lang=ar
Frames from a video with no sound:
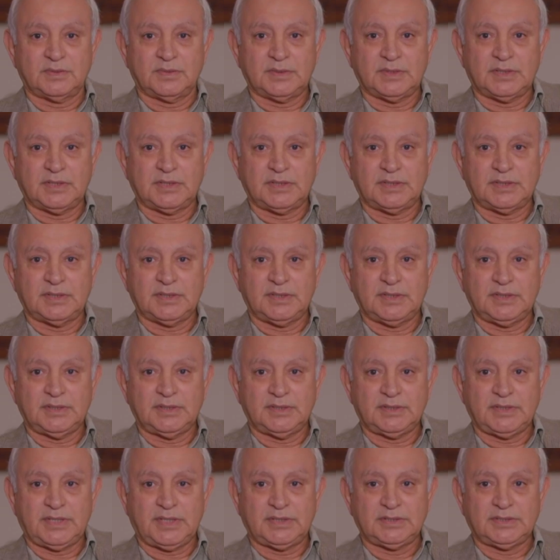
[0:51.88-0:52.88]
والله
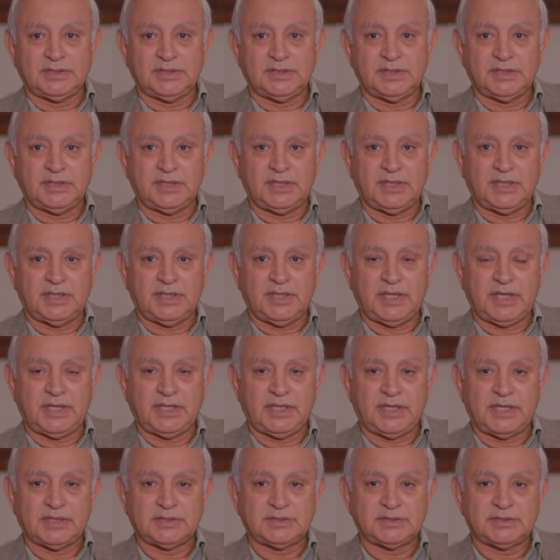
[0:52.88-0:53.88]
يعني
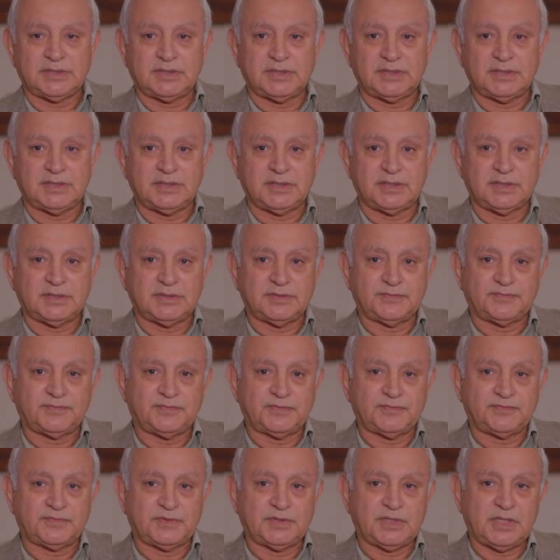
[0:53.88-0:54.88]
الحياة
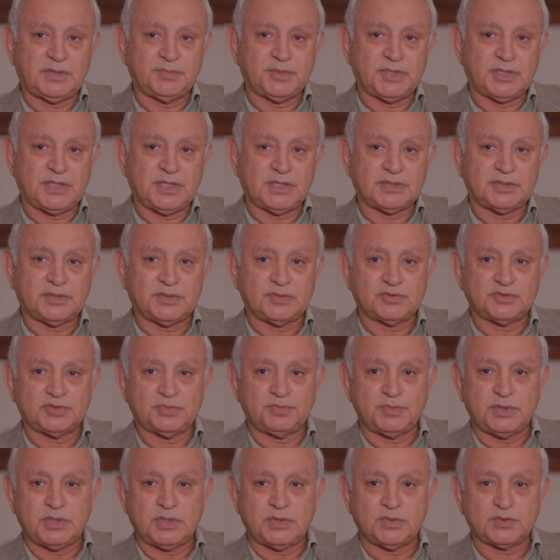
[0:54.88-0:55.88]
في هالمناطق
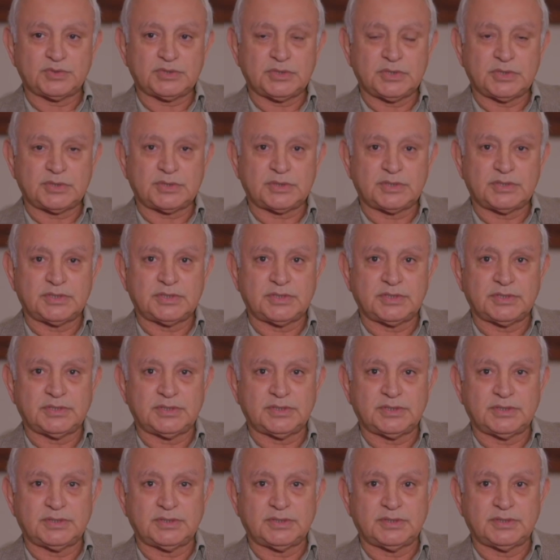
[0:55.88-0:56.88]
جبلة وشرق
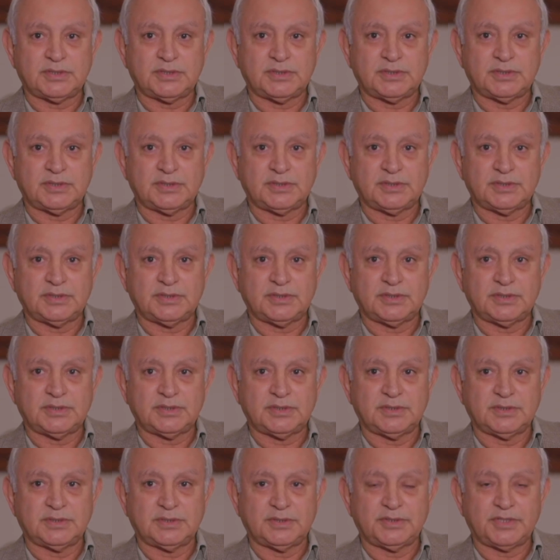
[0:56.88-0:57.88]

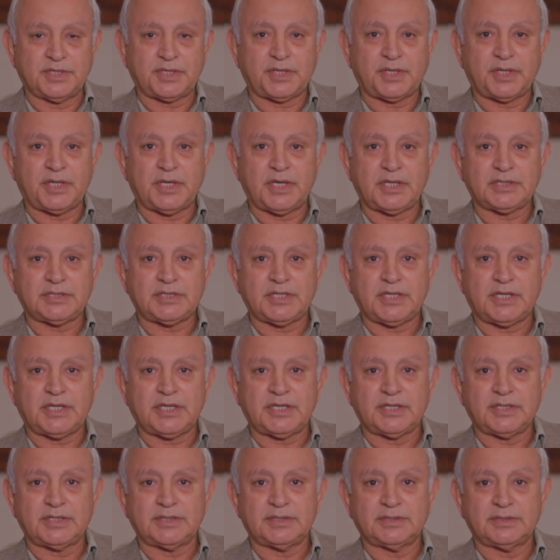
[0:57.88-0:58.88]
آه،
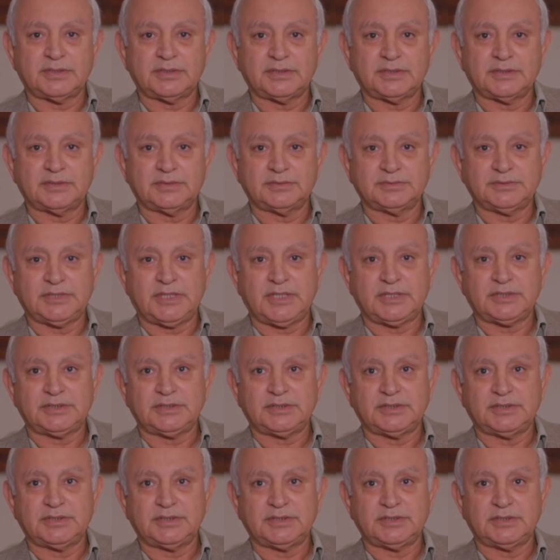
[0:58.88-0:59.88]
ذكرياتها
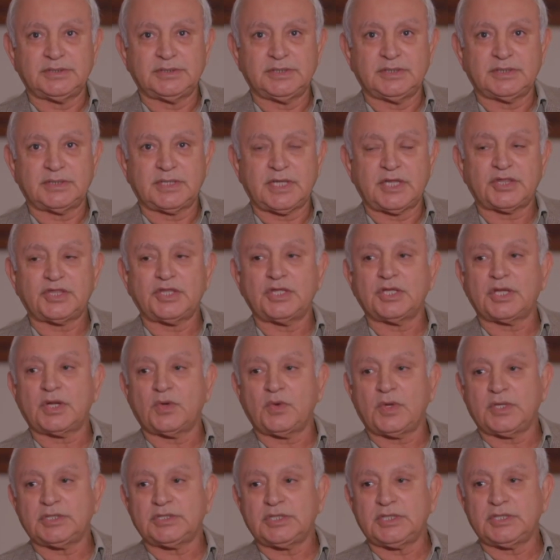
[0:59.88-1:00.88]
يعني
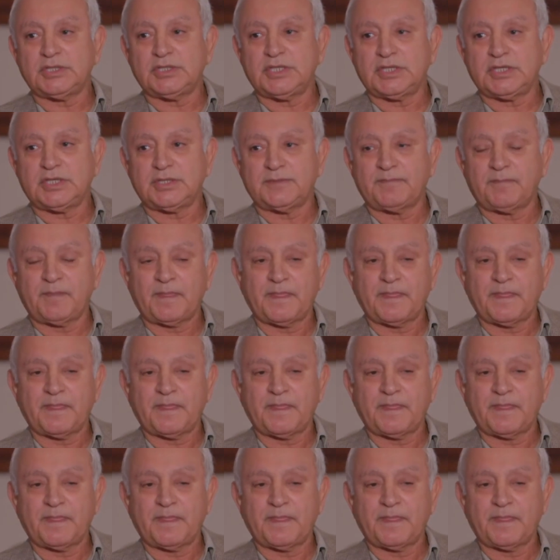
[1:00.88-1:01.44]
كثيرة وعديدة